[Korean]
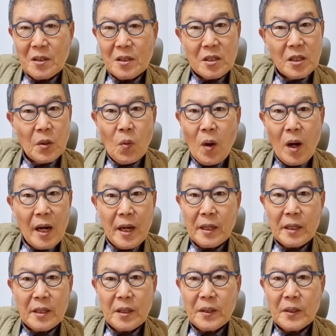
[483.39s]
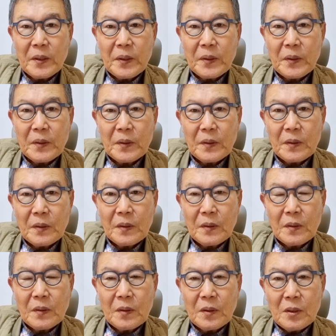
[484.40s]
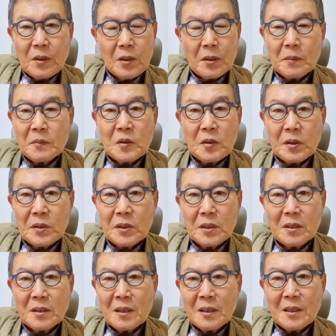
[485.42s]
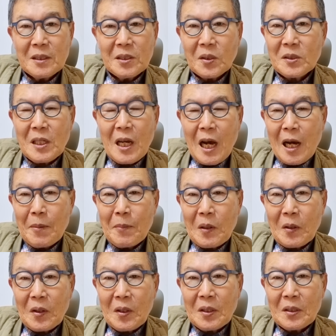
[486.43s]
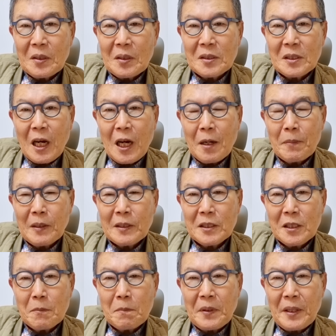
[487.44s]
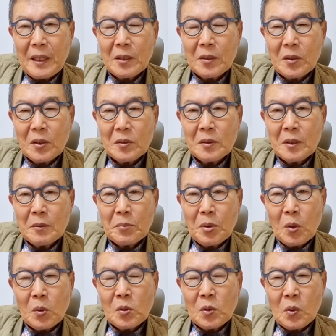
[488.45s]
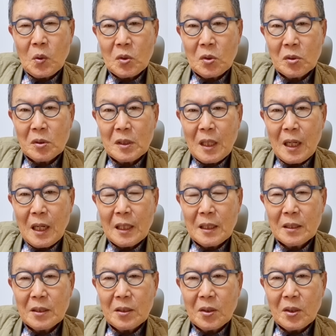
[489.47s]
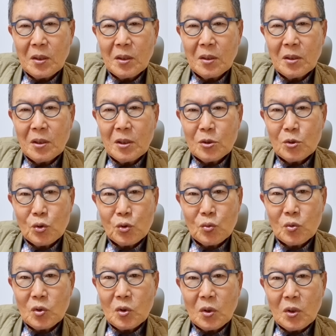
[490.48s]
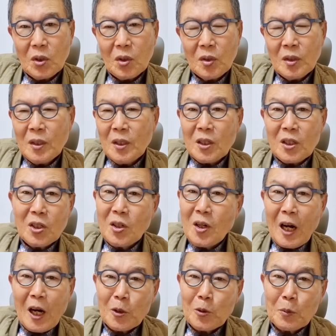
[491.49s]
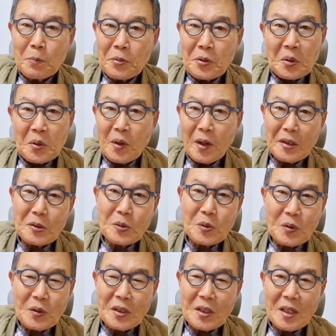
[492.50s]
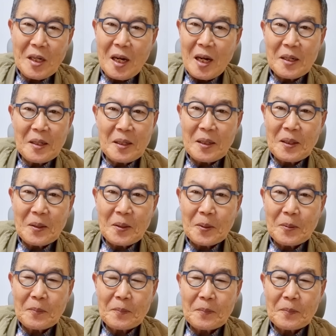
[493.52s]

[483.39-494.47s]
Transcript: 그게 화액이에요. 여러분 그것은 여기서 암에 걸린 거, 사업에 실패한 거, 병으로 고통당하는 거, 죽는 거 그거하고 비교할 수 있는 게 아니에요.